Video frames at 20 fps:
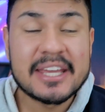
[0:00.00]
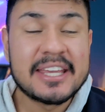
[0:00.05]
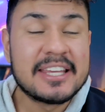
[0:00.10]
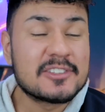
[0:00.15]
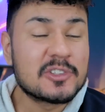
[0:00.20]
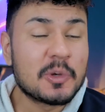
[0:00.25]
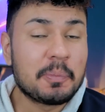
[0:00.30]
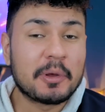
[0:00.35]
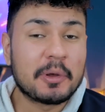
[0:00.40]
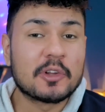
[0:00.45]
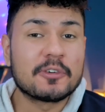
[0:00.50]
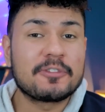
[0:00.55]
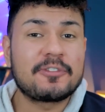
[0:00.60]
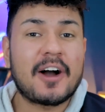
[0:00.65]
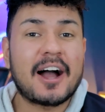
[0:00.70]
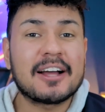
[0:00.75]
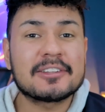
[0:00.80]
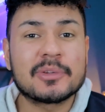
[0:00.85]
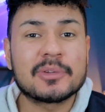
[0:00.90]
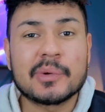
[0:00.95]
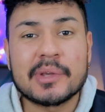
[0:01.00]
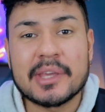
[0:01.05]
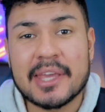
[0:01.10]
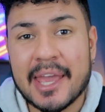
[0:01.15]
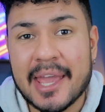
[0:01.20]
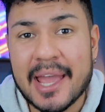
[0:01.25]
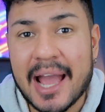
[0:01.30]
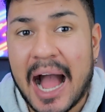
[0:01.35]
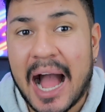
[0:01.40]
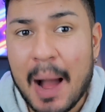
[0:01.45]
Isso pelo fato
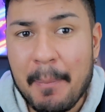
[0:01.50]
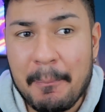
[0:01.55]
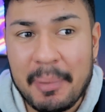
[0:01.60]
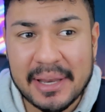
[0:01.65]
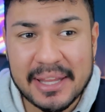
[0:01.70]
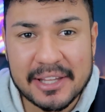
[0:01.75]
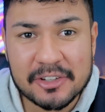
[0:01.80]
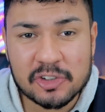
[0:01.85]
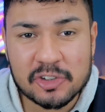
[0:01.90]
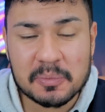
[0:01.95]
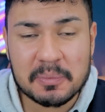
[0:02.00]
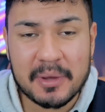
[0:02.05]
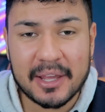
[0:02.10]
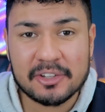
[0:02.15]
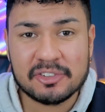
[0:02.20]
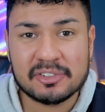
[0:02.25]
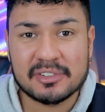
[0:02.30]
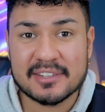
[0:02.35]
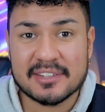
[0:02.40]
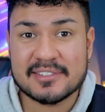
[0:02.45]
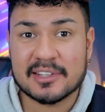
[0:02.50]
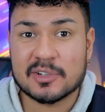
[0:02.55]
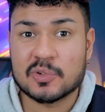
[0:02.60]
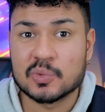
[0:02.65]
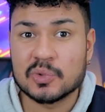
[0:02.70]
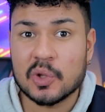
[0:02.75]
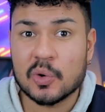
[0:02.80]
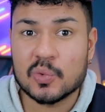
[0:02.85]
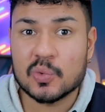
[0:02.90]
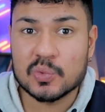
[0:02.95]
que, aparentemente, né,
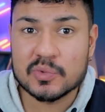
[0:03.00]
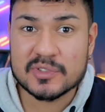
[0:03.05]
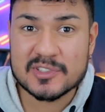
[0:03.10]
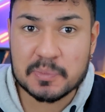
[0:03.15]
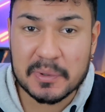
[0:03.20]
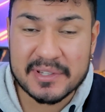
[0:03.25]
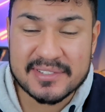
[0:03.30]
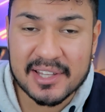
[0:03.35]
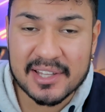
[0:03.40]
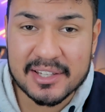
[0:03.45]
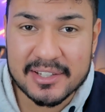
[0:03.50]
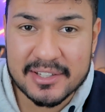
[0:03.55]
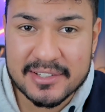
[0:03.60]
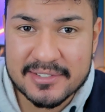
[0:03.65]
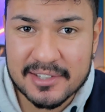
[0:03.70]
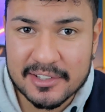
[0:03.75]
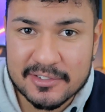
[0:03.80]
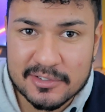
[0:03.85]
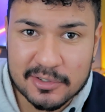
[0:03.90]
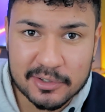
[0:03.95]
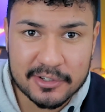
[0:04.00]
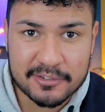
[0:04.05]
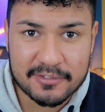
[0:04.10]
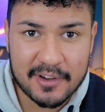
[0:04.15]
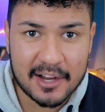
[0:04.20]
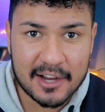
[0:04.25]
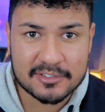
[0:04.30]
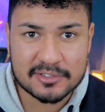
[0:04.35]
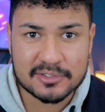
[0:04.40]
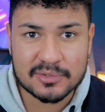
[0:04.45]
segundo alguns especialistas do
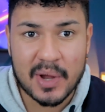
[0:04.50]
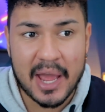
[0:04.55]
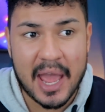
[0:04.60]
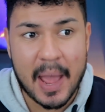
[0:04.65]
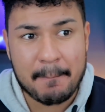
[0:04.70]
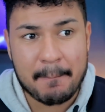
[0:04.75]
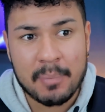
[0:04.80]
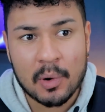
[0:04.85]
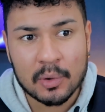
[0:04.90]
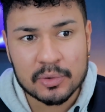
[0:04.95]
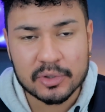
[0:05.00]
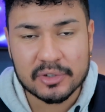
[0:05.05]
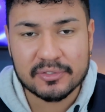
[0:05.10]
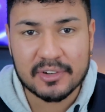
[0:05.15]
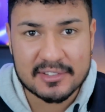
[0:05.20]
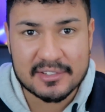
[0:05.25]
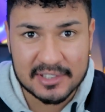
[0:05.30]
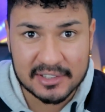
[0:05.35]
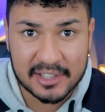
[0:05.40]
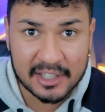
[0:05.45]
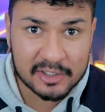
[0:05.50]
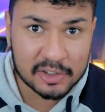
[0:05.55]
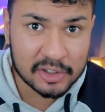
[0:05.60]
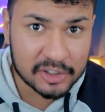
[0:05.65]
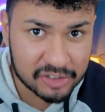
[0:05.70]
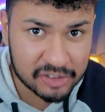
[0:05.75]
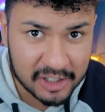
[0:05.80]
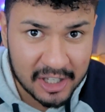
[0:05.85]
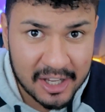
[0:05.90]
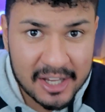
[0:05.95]
universo Apple, do universo da
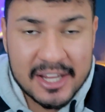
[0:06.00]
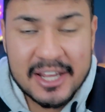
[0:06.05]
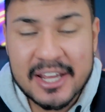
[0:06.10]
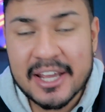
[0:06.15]
tecnologia,